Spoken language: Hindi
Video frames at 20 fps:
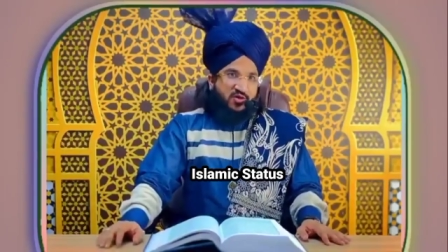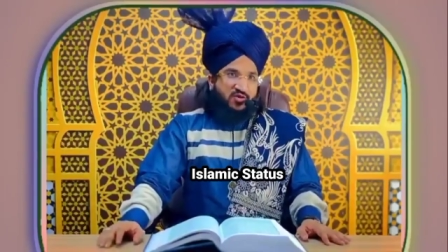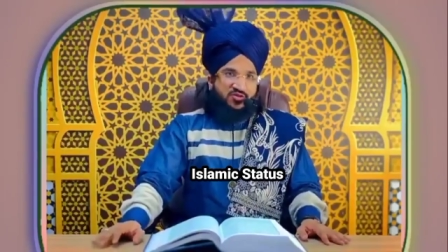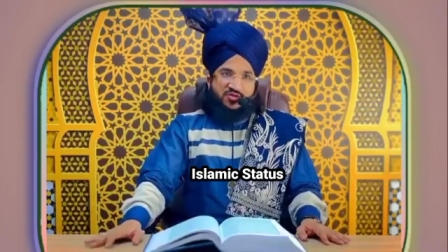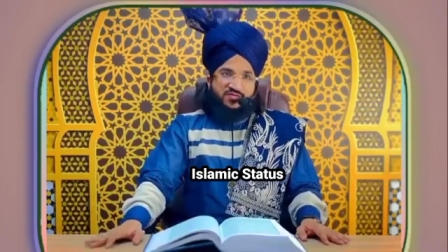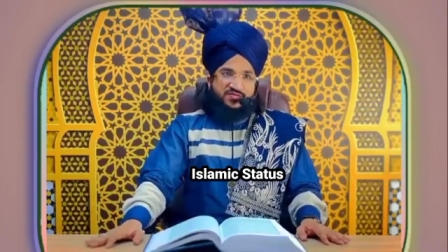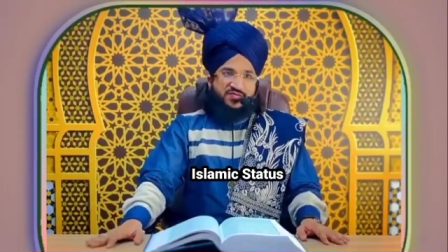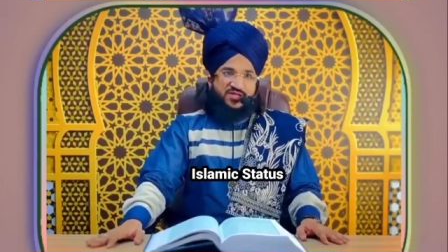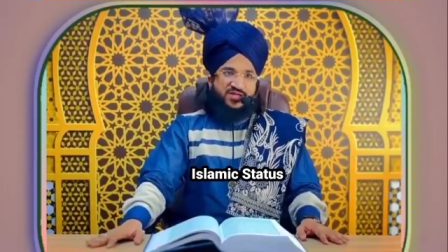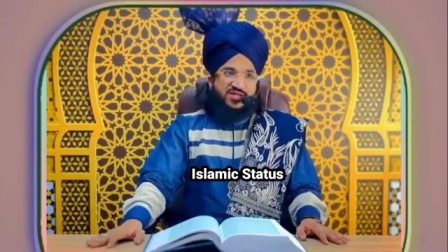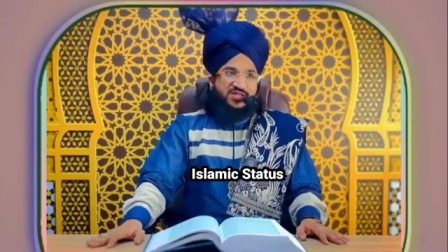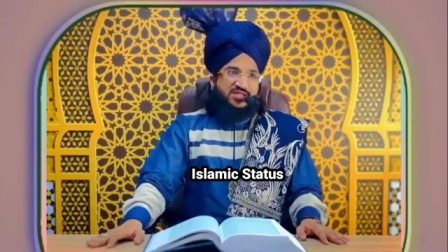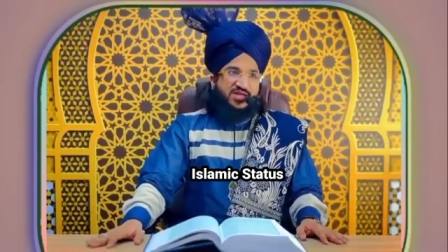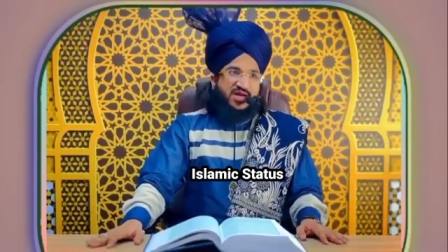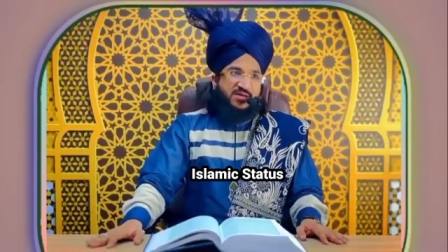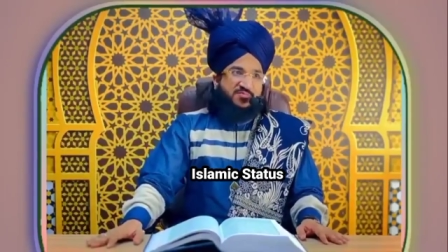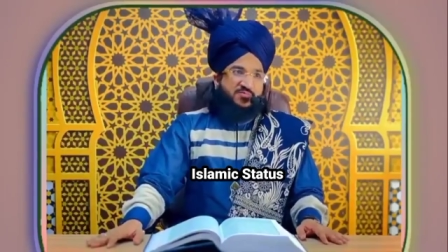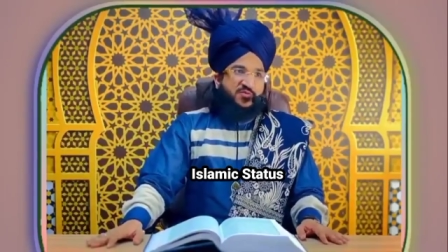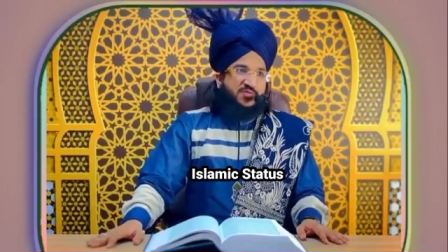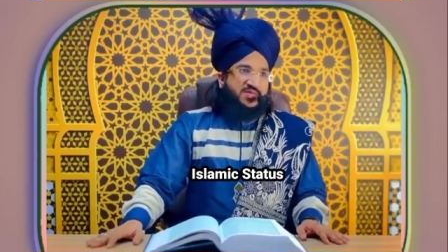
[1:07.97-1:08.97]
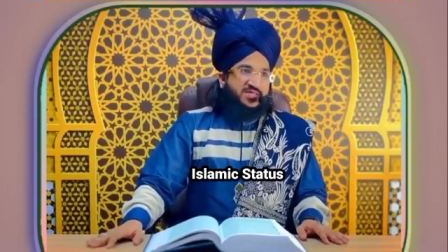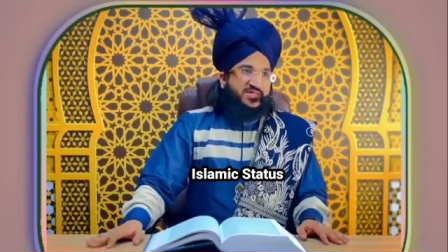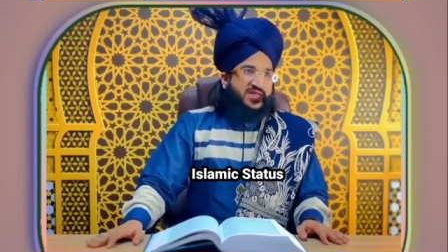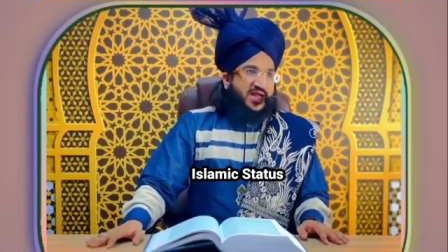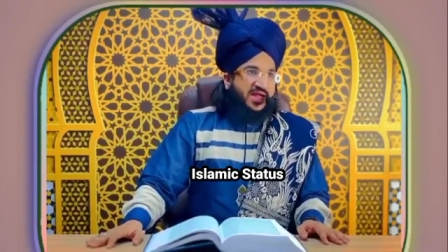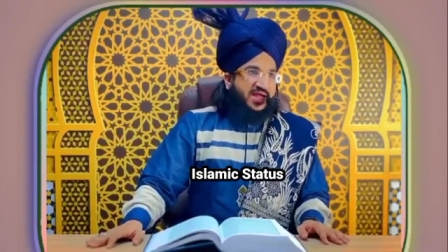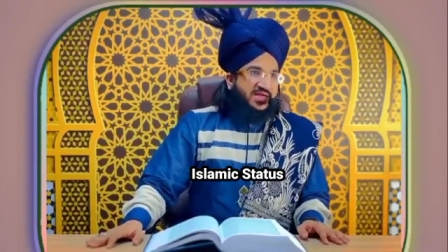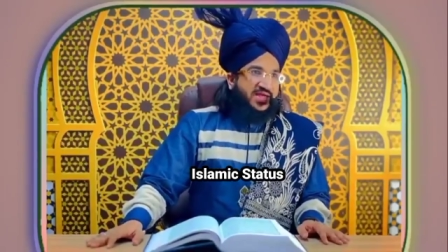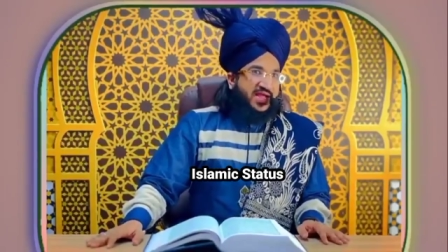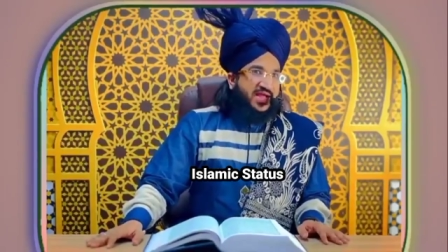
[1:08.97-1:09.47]
और तफसील से आपको
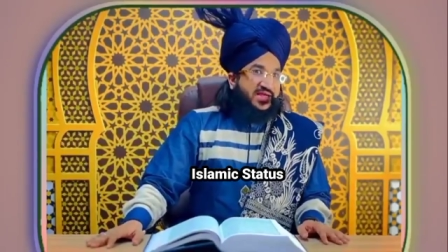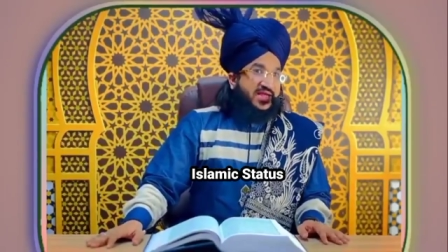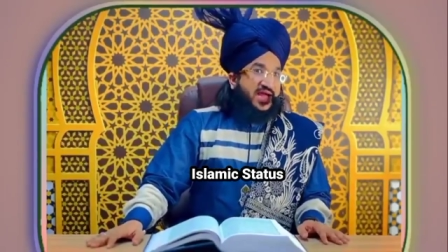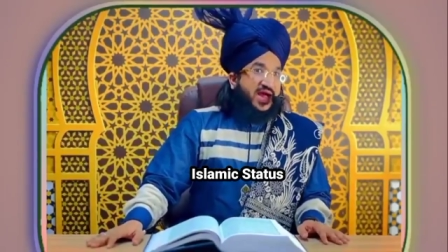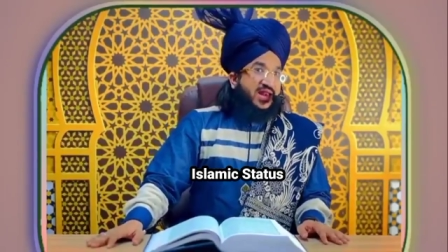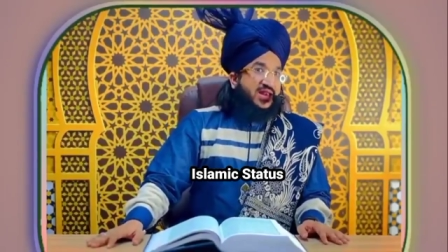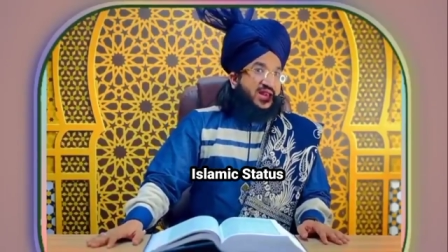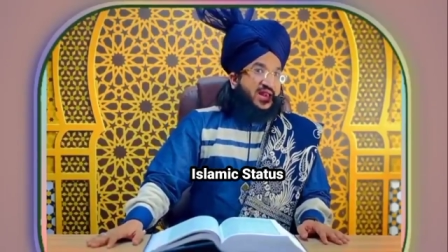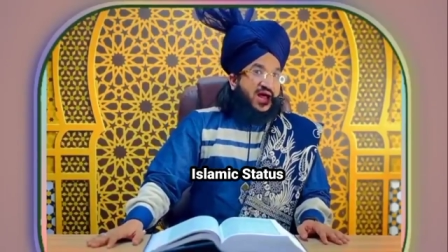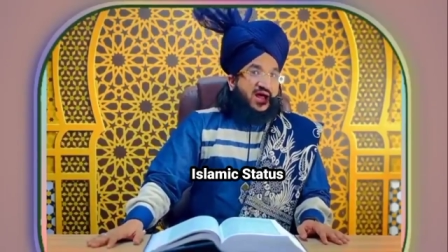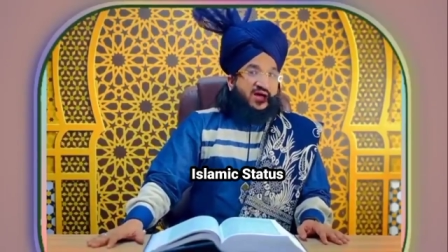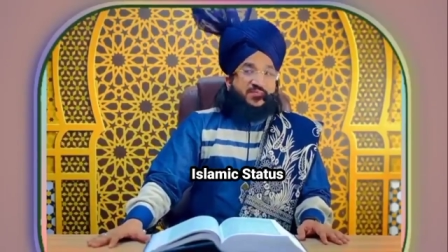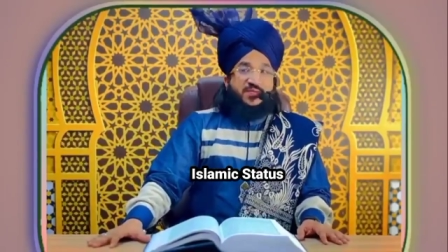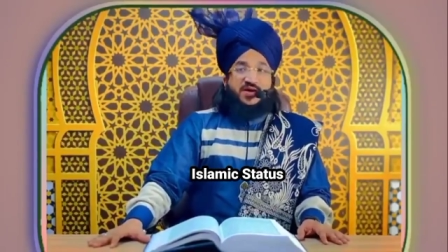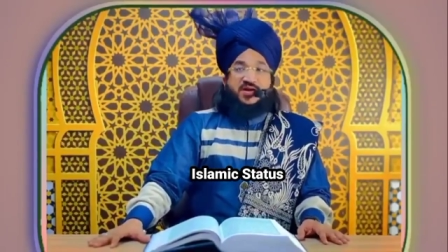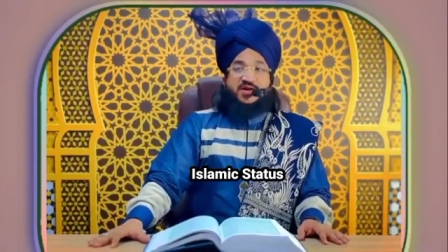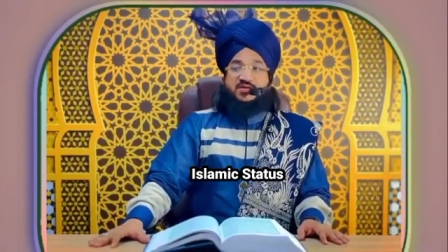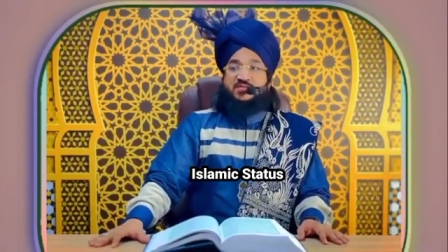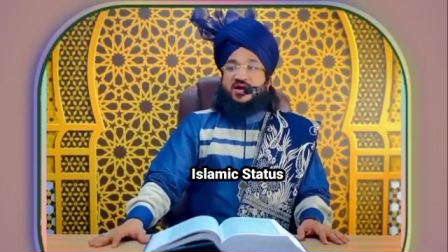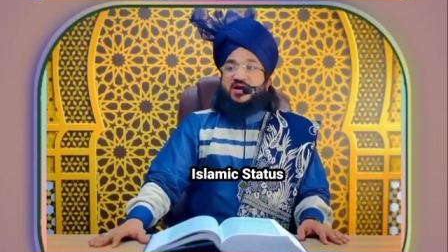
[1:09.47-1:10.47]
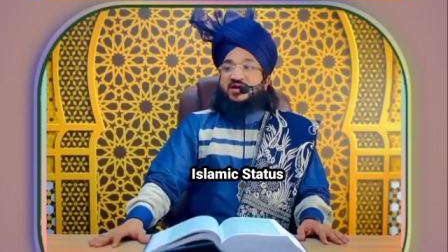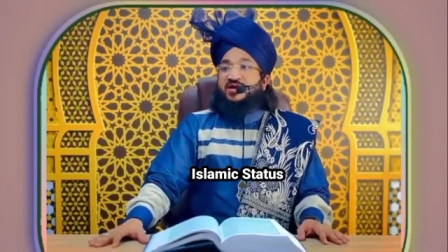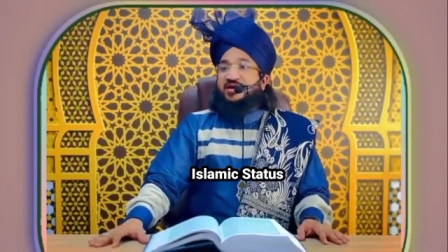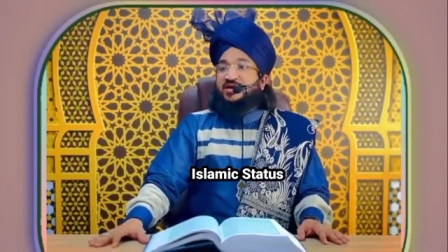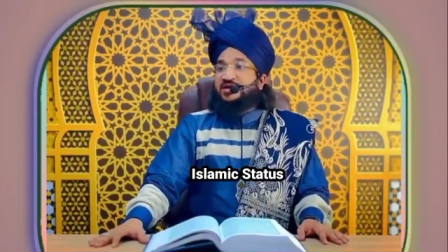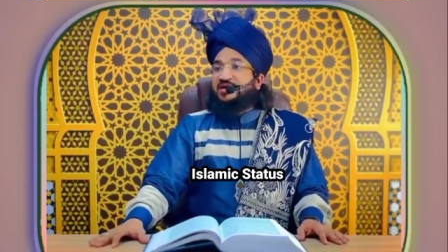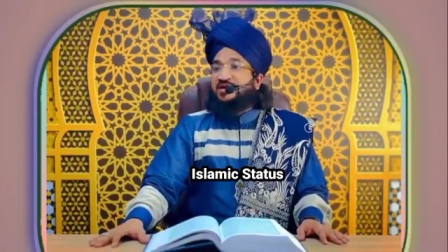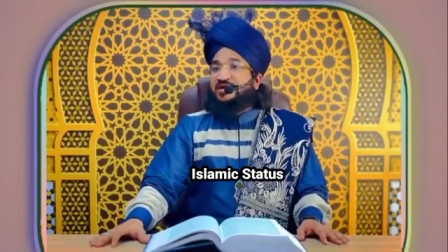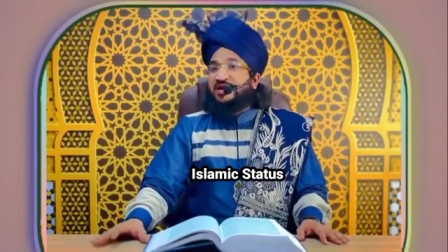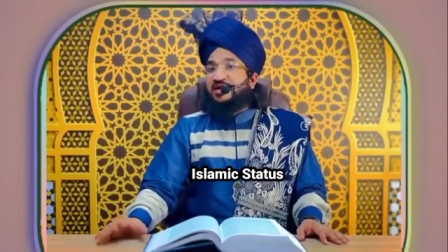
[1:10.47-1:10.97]
बताया गया कि अल्लाह पर ईमान
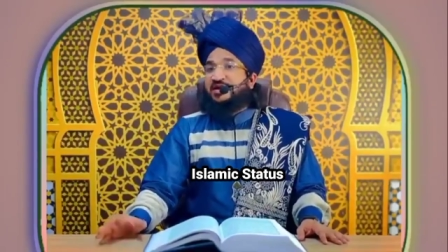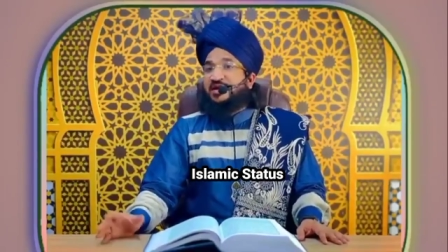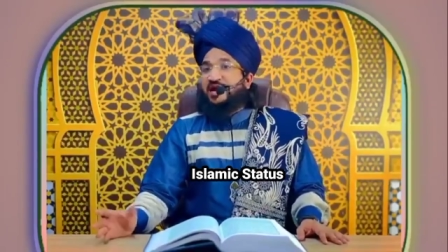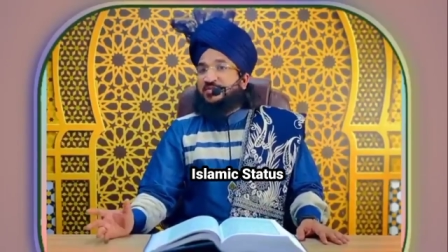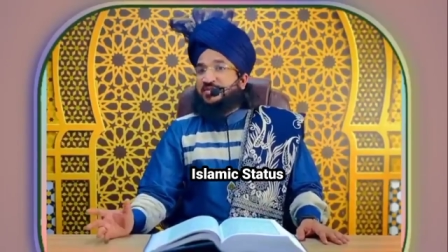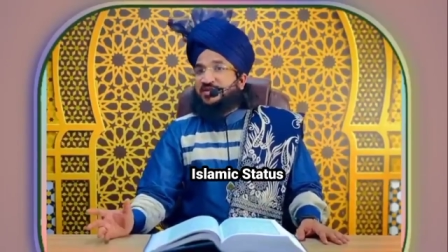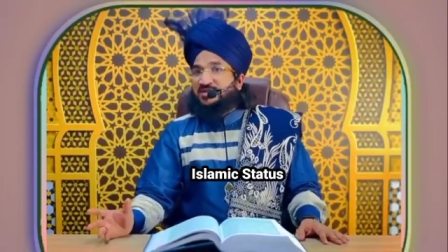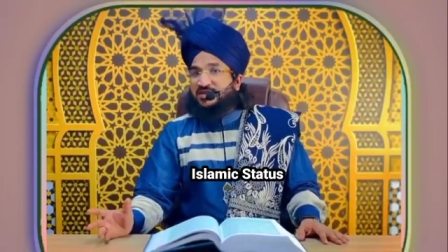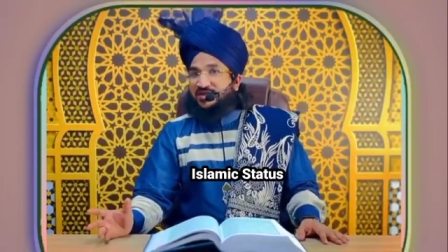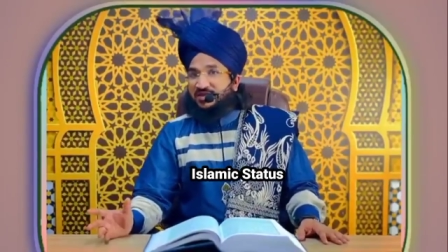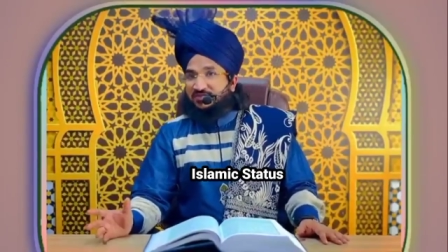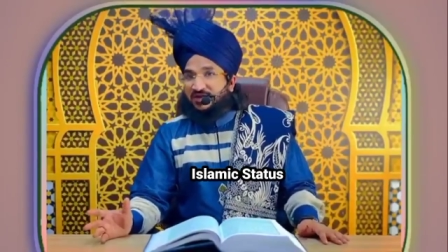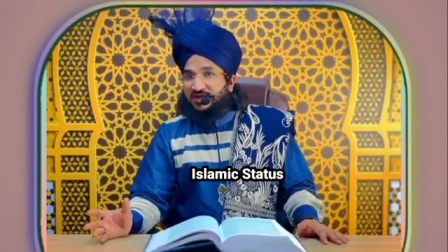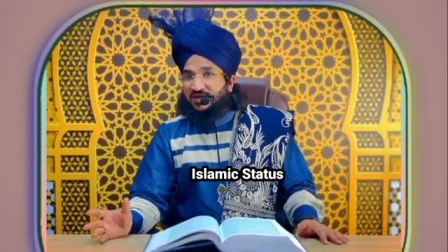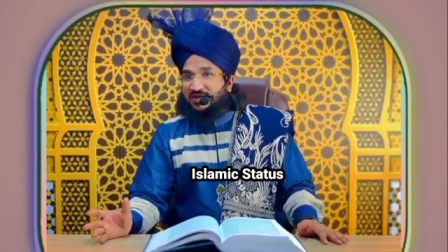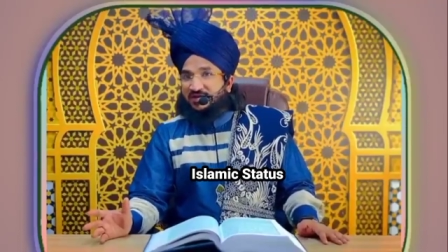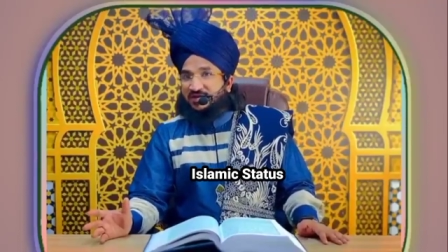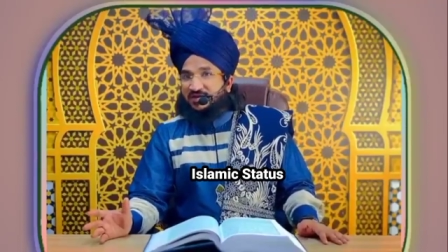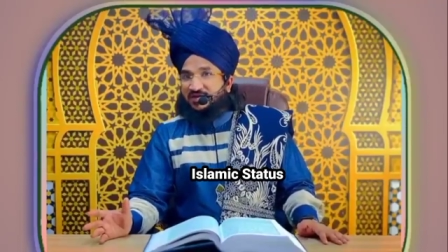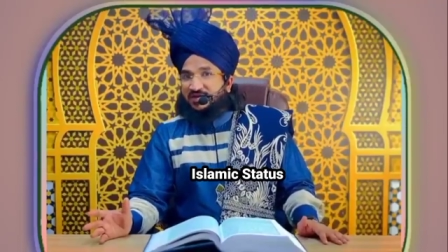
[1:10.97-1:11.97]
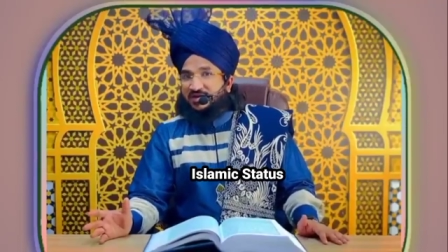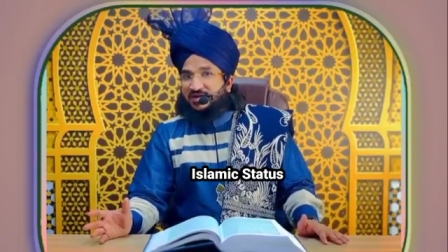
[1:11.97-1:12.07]
रखने का क्या मतलब है